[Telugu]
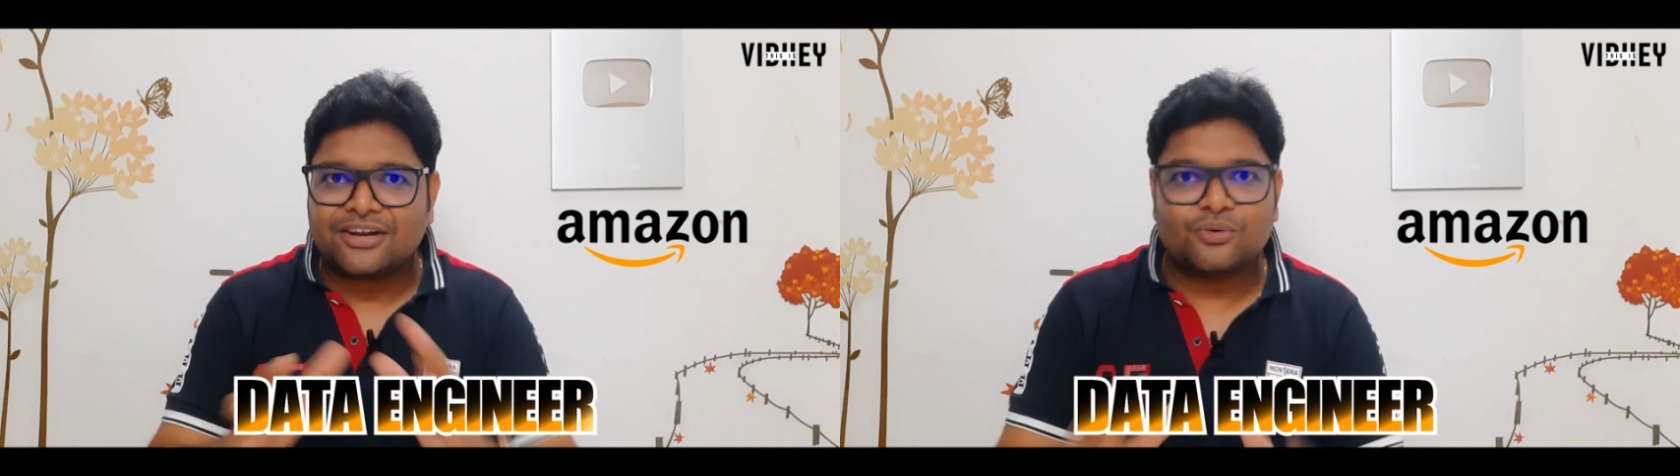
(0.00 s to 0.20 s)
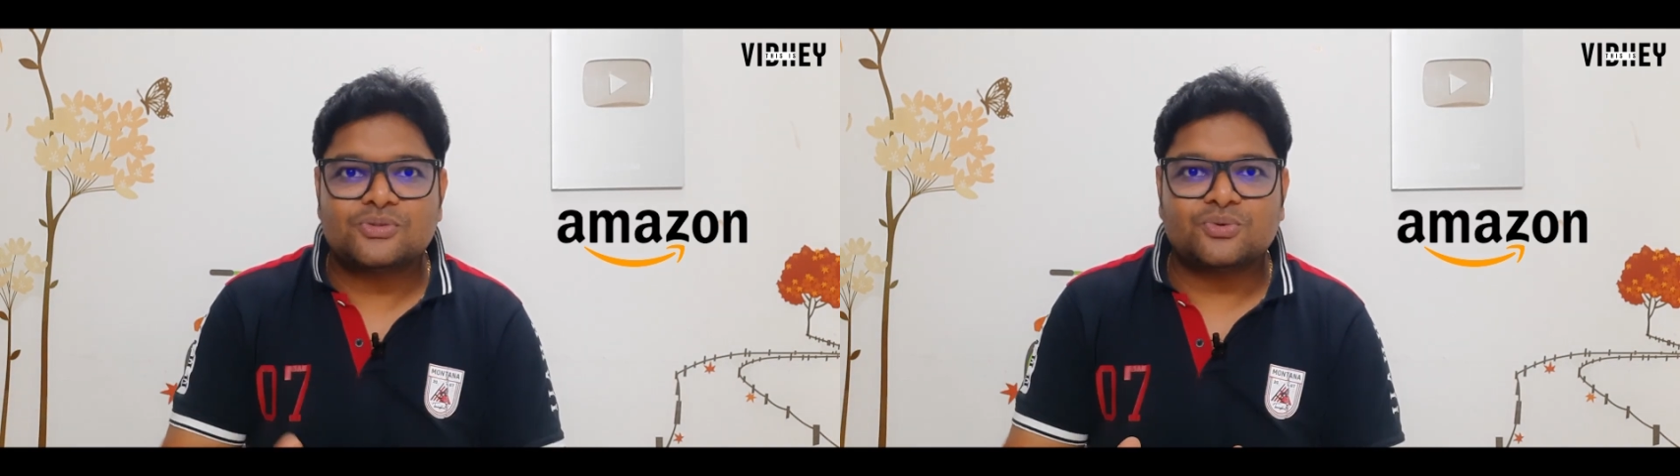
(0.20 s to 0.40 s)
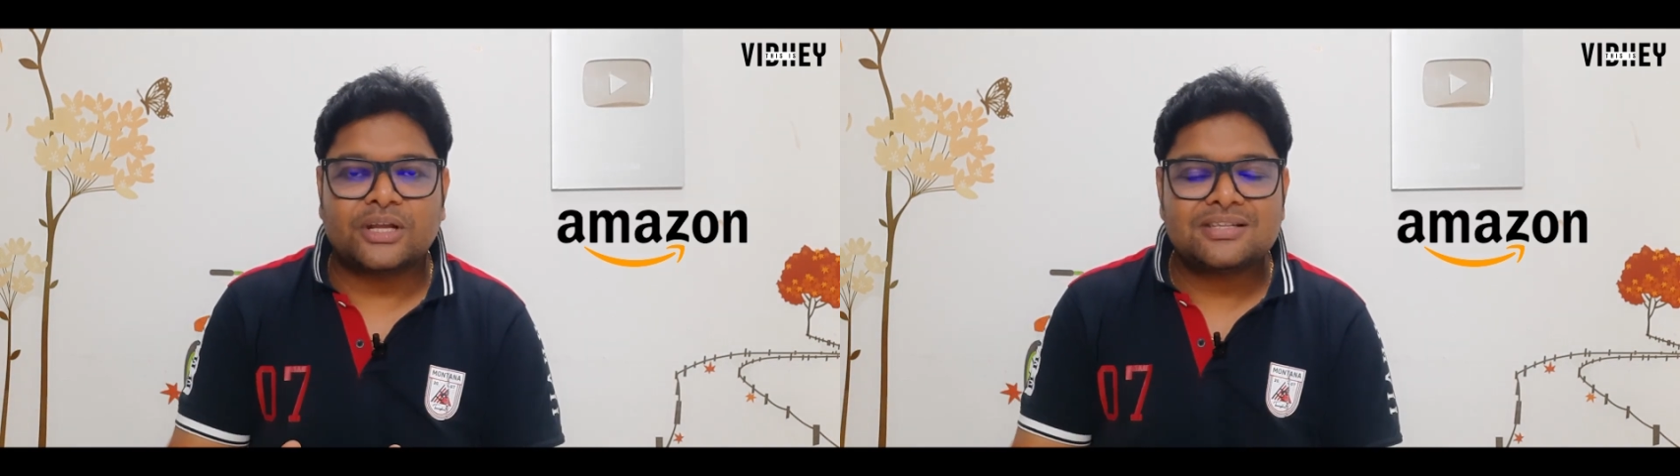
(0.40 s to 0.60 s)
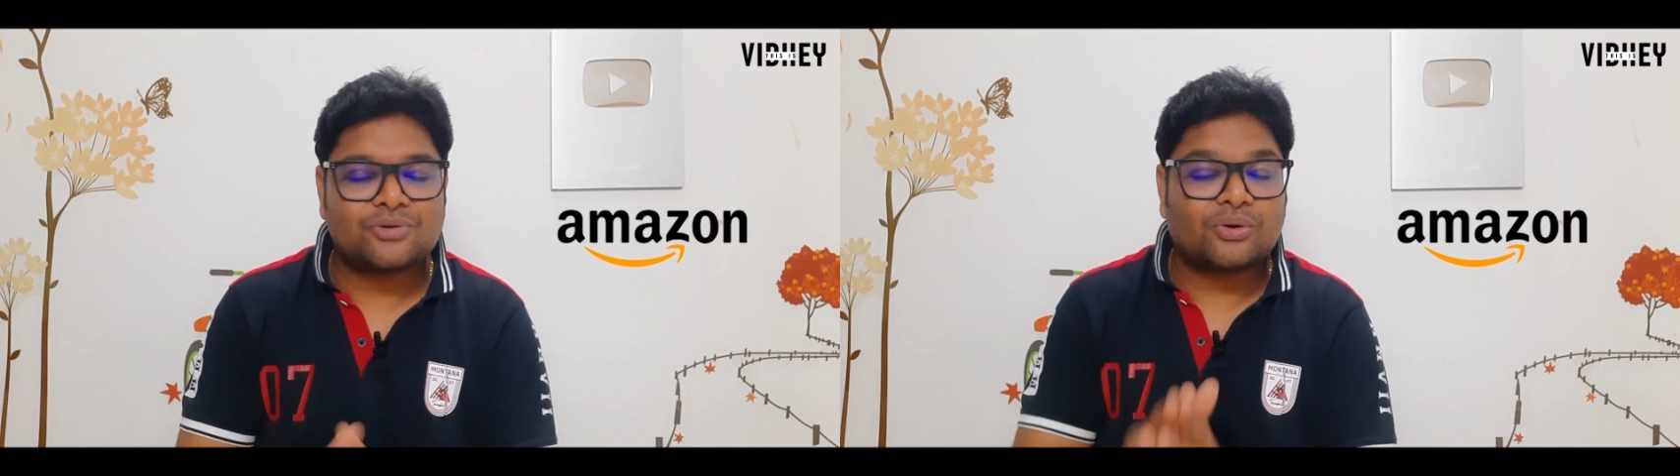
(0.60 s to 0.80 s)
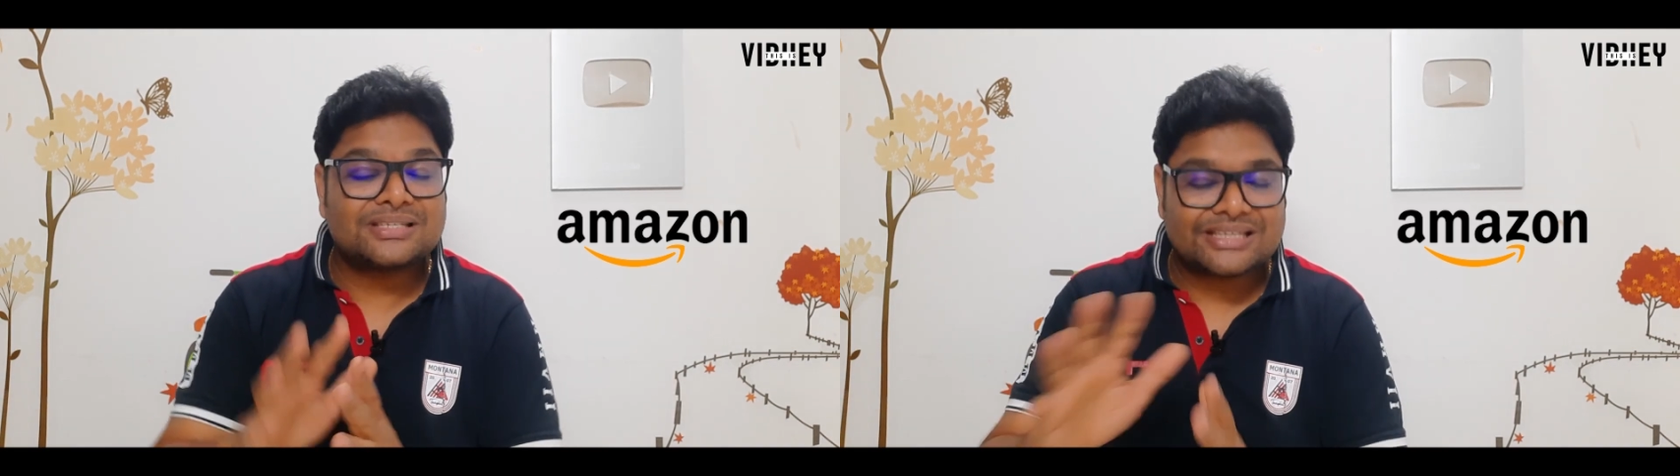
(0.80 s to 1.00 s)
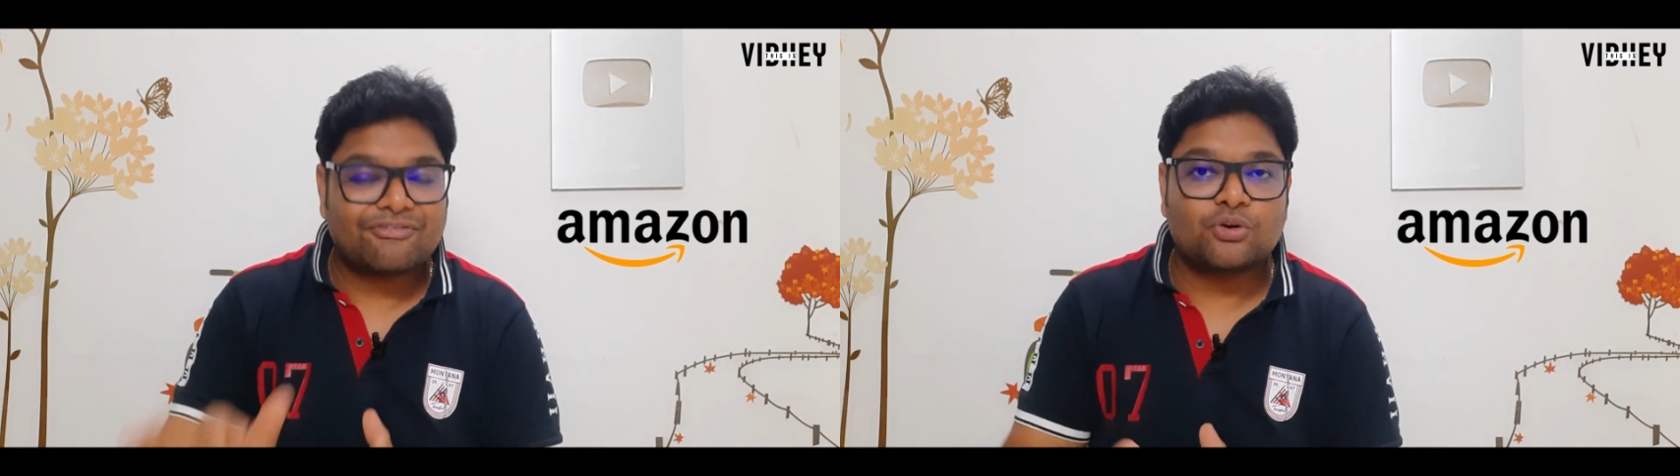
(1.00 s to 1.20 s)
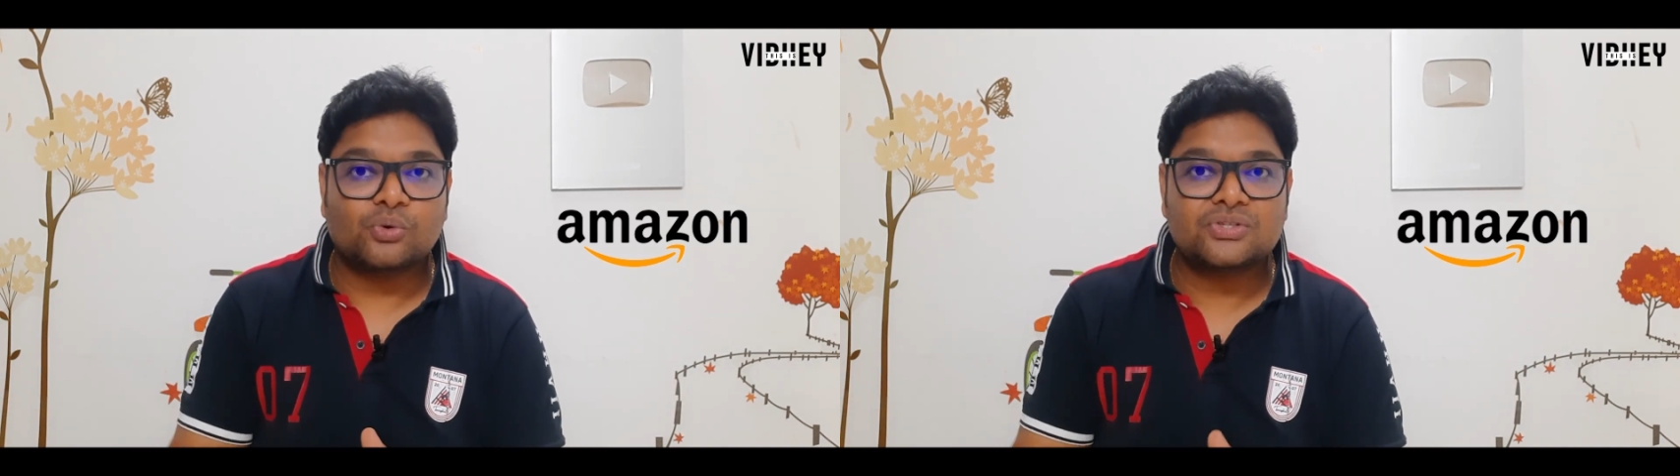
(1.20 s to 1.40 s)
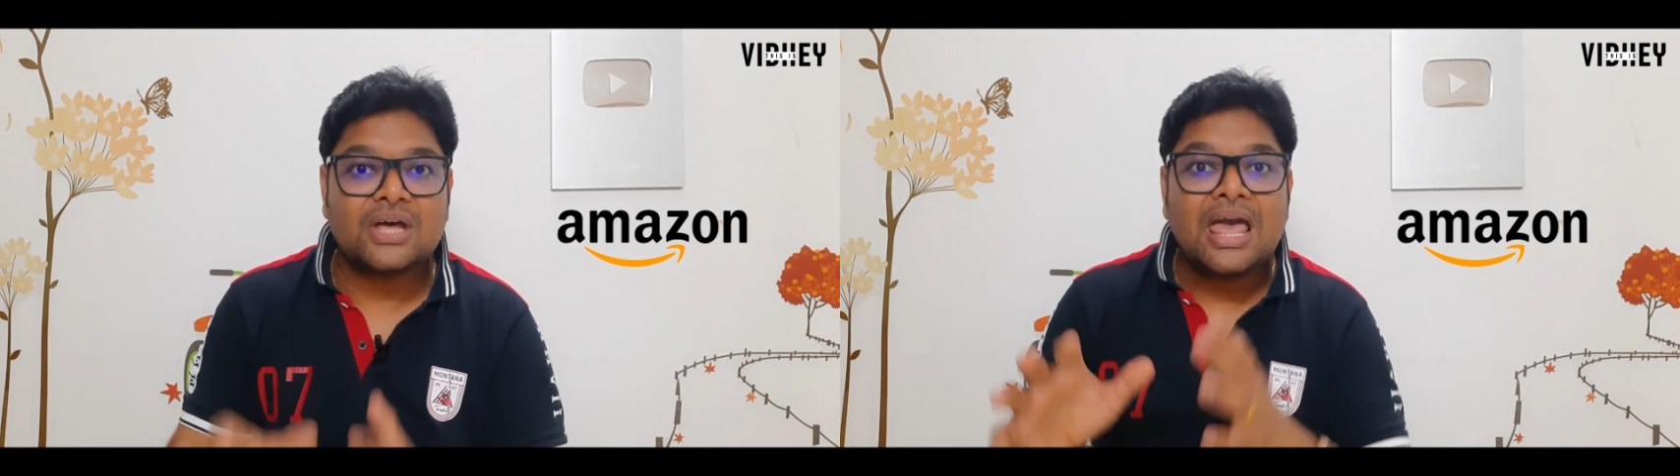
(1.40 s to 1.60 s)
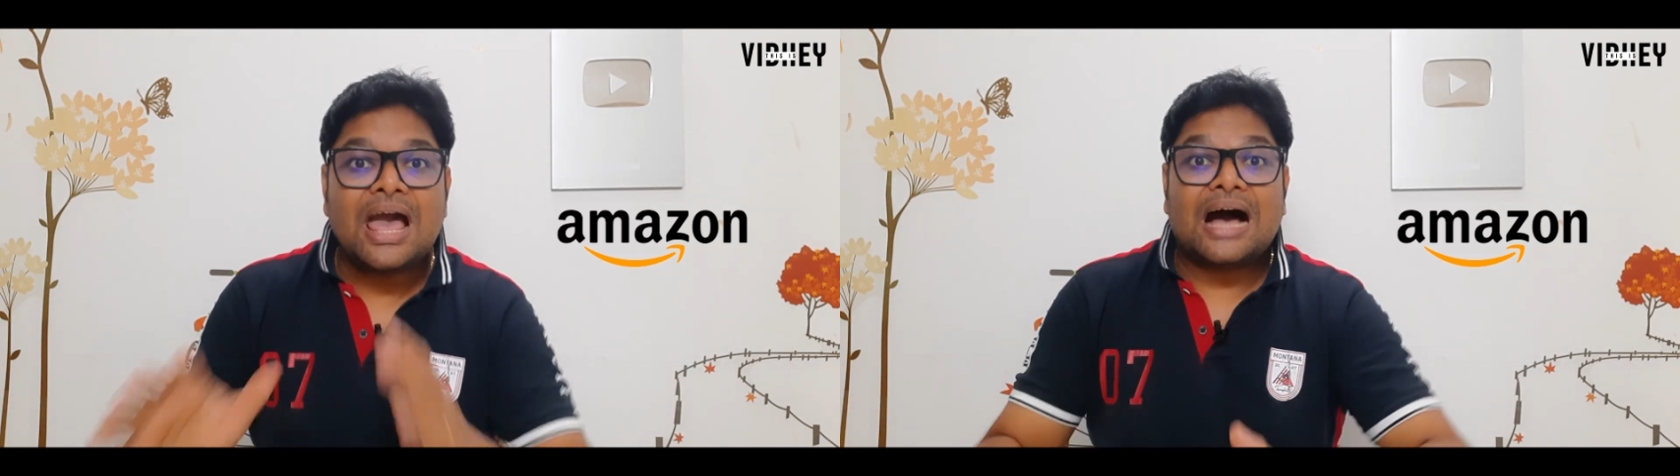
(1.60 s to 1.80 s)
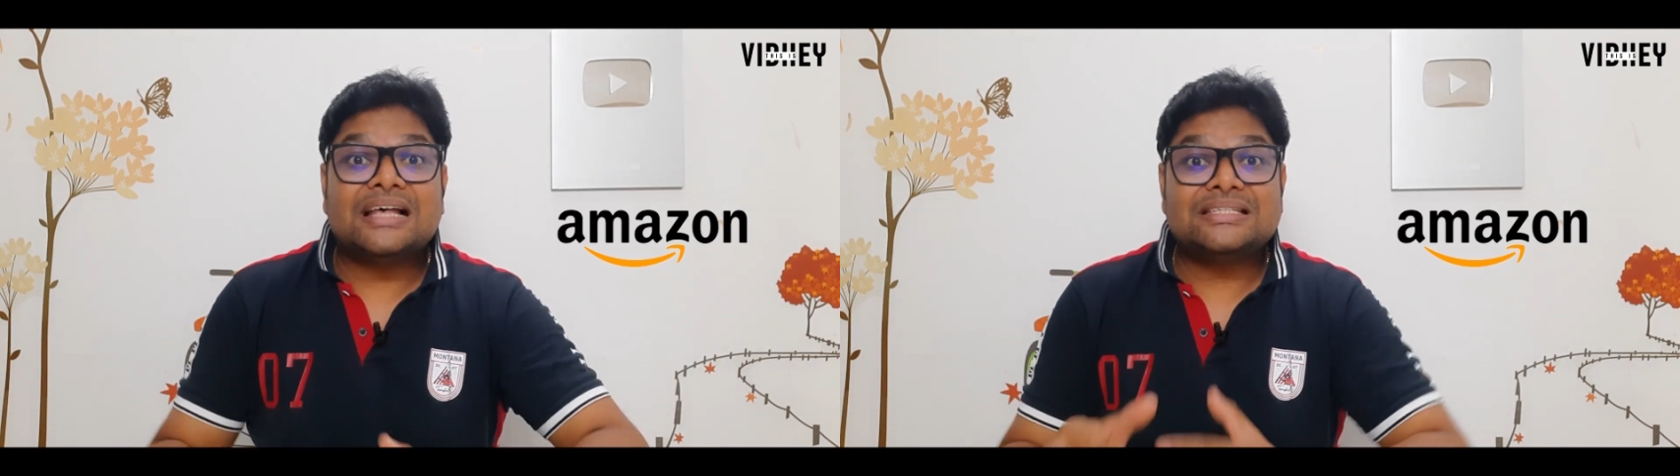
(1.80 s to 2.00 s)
రోల్స్ ఉంటాయి టోటల్ సెవెన్ రోల్స్ ఆ